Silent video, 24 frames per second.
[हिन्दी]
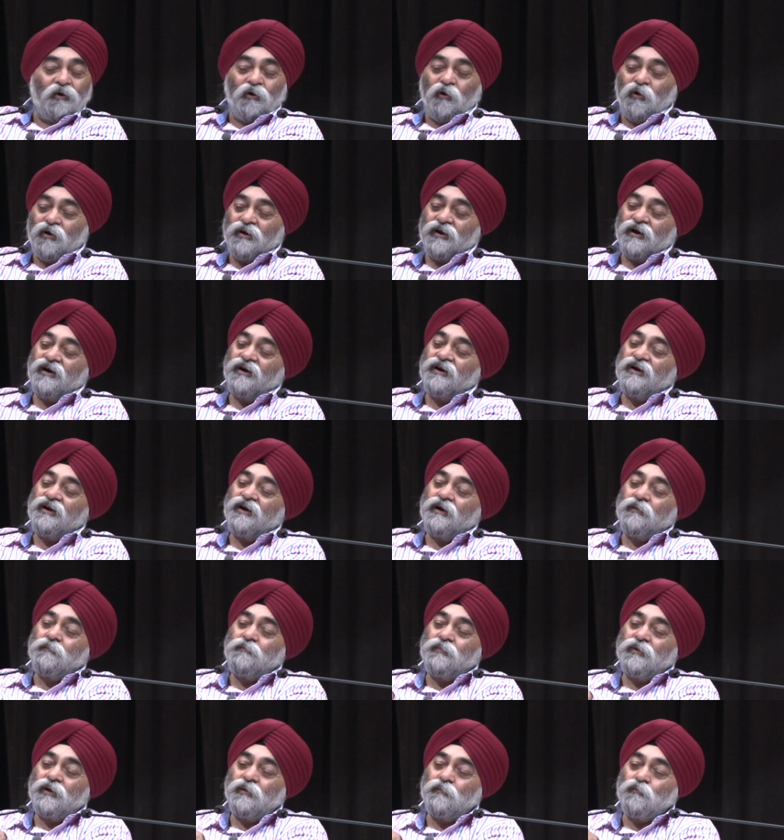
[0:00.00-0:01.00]
और अगर
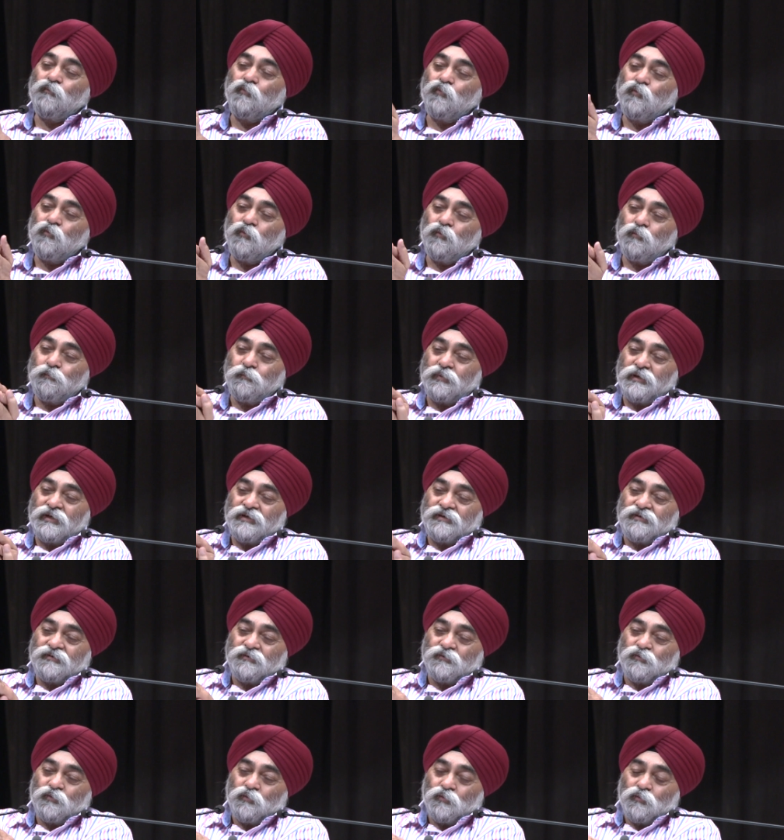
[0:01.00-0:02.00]
अपना मुंह
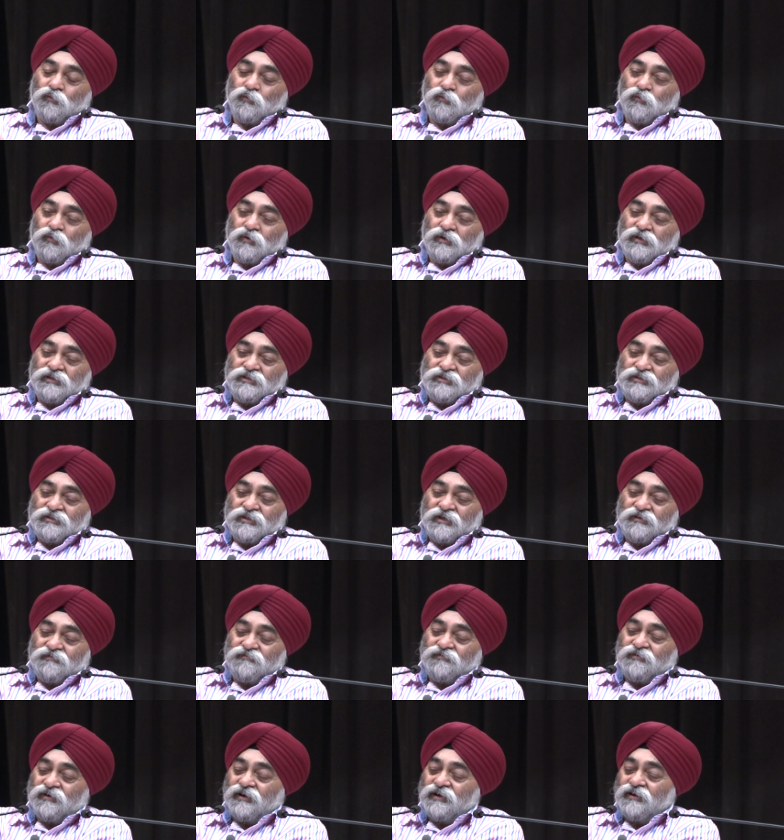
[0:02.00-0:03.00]
पीठ को इस
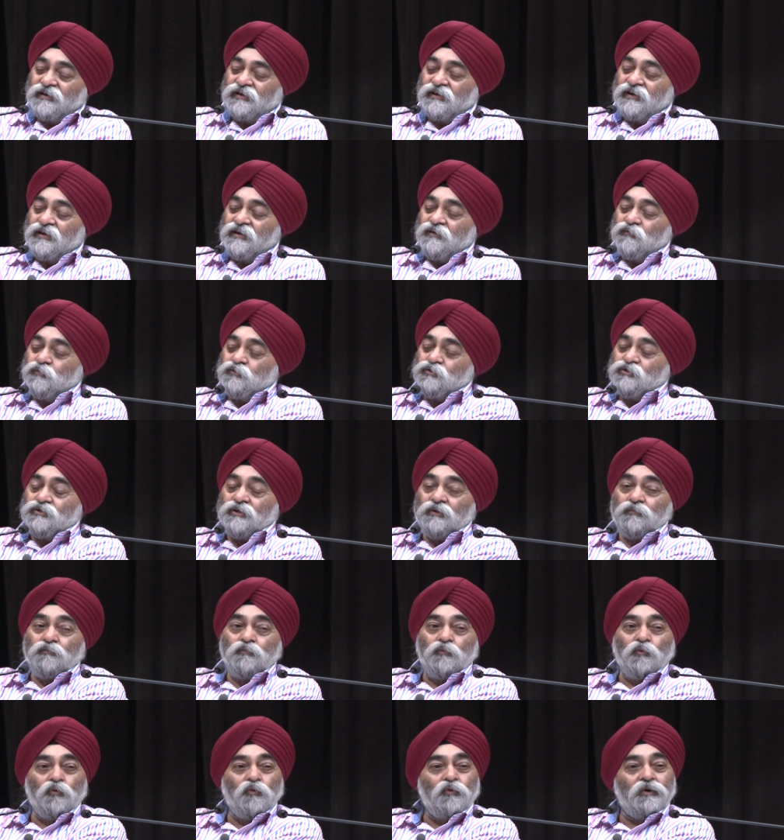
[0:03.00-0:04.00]
तरफ करके उस तरफ
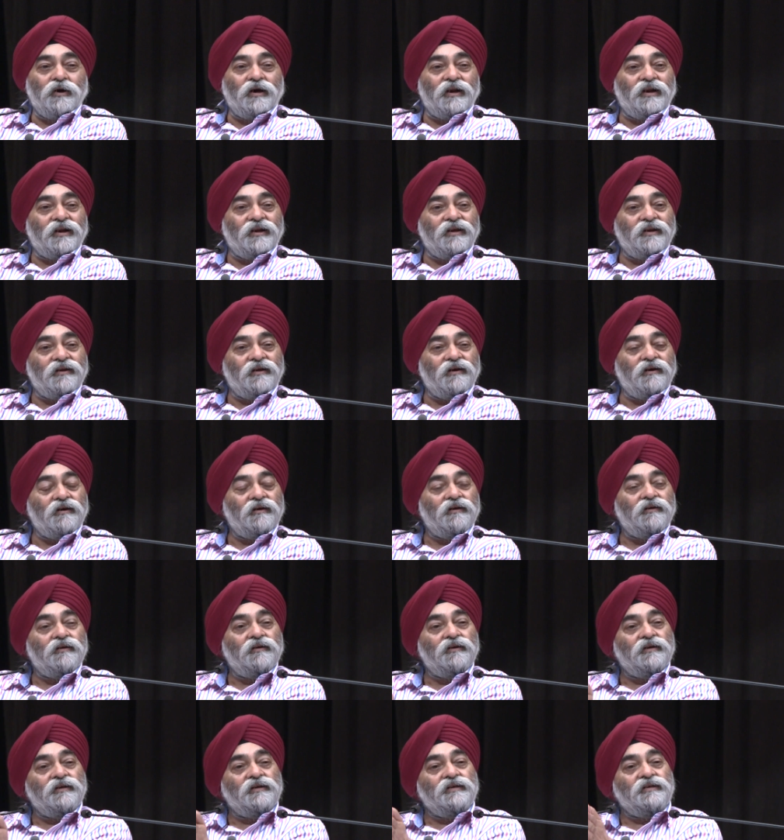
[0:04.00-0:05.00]
मुंह कर लेना
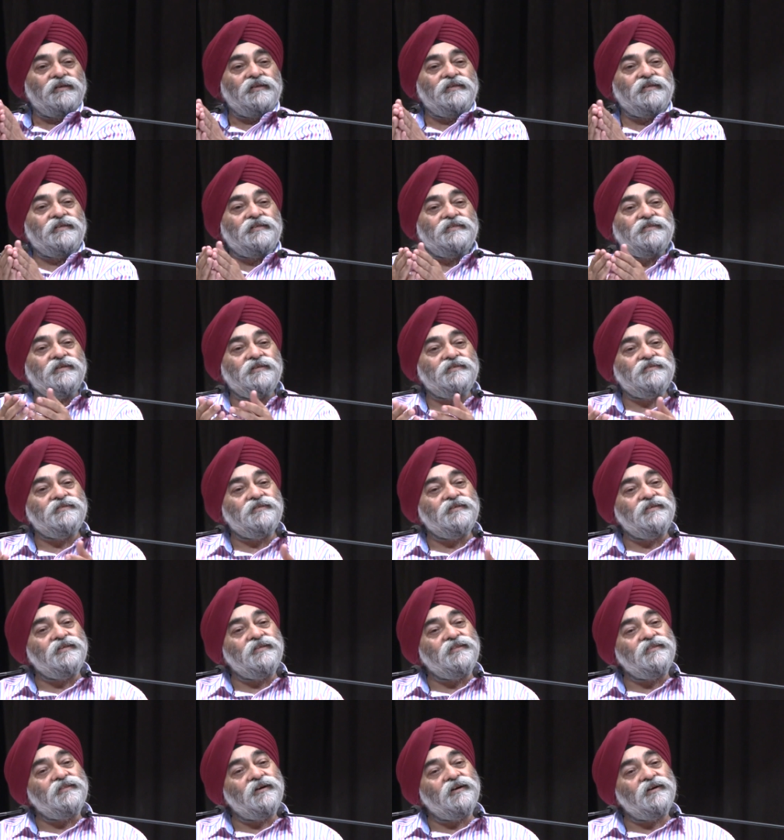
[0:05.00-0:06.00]
यह सच की
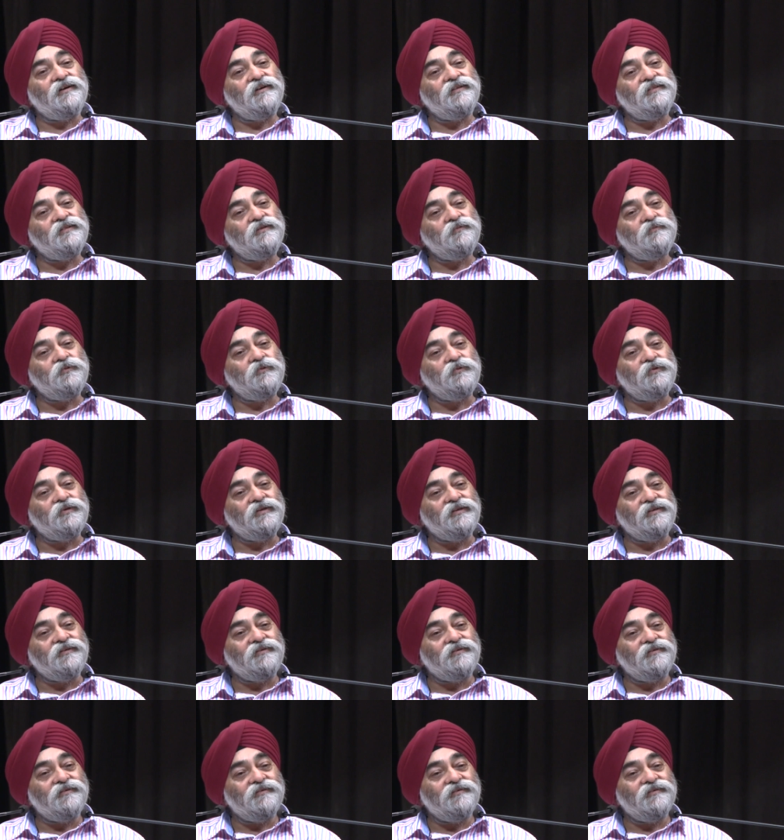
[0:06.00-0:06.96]
निंदा खत्म हो गई